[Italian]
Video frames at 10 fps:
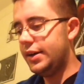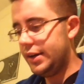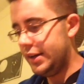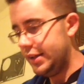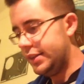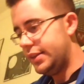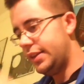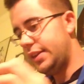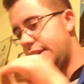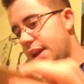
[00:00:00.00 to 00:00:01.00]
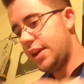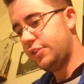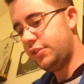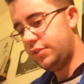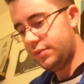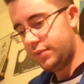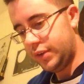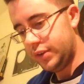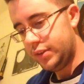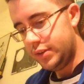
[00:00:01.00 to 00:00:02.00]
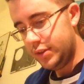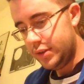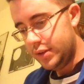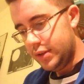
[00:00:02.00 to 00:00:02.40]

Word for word: altri 10 infatti